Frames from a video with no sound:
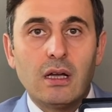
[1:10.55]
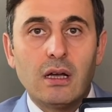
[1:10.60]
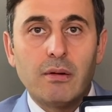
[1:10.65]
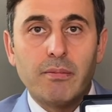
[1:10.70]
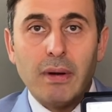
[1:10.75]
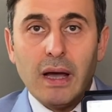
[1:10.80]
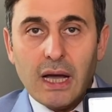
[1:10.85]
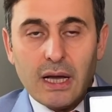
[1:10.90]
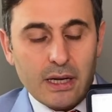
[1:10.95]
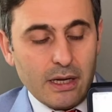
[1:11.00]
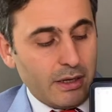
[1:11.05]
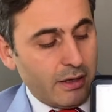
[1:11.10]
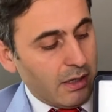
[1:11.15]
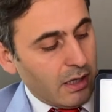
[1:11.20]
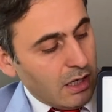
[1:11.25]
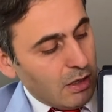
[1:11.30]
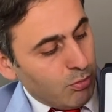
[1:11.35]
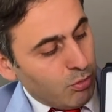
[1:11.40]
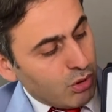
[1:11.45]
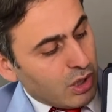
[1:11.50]
Bak
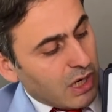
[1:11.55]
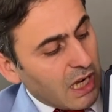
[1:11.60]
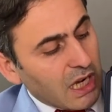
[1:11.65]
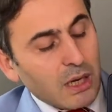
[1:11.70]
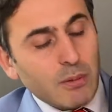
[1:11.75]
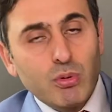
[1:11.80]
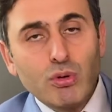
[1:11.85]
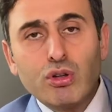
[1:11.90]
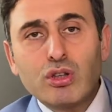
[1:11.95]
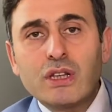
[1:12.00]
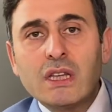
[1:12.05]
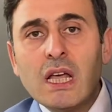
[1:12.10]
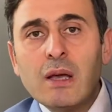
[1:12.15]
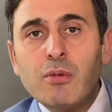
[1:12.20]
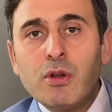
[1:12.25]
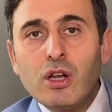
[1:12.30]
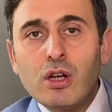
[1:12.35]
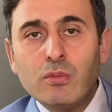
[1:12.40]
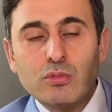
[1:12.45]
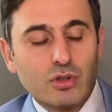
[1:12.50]
bu kara bulut ne
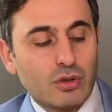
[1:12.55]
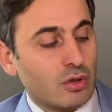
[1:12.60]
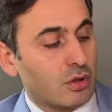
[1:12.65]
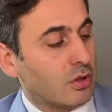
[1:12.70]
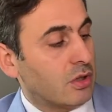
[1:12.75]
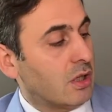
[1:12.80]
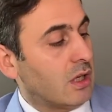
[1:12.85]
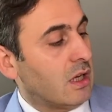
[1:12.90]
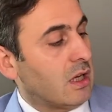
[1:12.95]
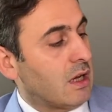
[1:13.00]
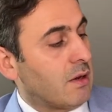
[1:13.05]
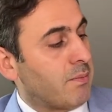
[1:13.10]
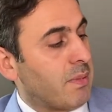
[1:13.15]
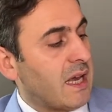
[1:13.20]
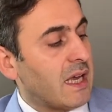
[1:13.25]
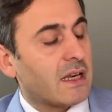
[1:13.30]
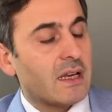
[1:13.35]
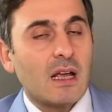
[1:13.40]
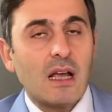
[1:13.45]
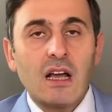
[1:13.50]
biliyor musun?
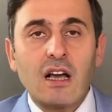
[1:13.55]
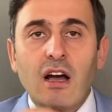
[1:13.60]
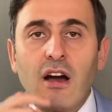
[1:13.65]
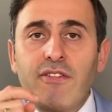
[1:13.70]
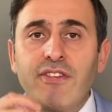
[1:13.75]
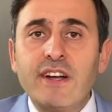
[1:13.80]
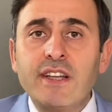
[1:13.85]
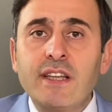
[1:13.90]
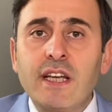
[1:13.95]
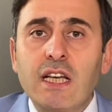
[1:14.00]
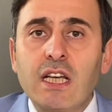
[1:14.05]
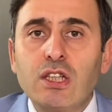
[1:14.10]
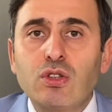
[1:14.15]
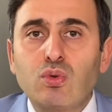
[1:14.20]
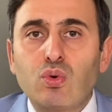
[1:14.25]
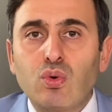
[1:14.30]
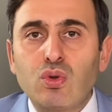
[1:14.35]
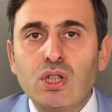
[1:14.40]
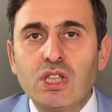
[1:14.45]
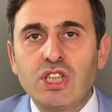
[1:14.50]
Bir, kafandaki
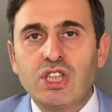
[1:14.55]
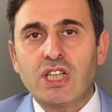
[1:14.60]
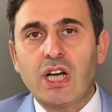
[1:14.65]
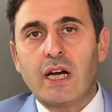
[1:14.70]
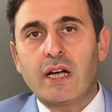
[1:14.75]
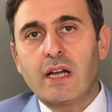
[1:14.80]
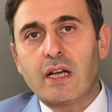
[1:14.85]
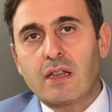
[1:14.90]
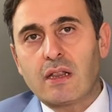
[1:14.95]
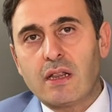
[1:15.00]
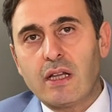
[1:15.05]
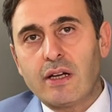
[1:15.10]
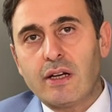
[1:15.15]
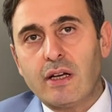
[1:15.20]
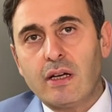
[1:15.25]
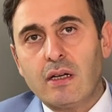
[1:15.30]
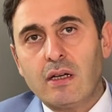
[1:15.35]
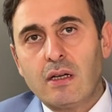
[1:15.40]
soru işaretleri.